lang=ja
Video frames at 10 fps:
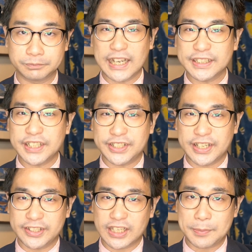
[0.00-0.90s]
ただで
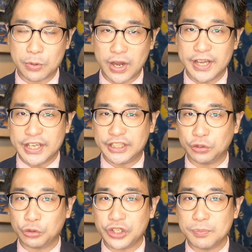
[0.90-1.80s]
さえサメは
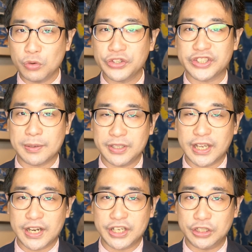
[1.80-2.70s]
人食いモンスターみ
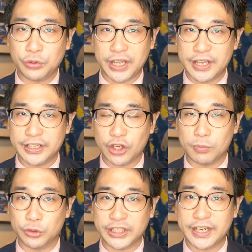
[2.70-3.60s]
たいなひどい偏
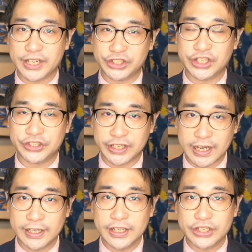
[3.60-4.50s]
見を持たれがちです
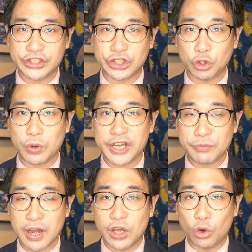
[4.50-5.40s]
が、
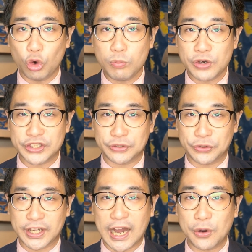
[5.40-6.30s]
シロワニは主にそ
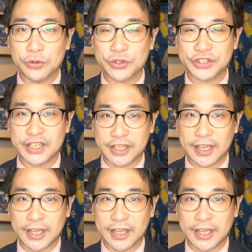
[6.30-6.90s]
の顔のせい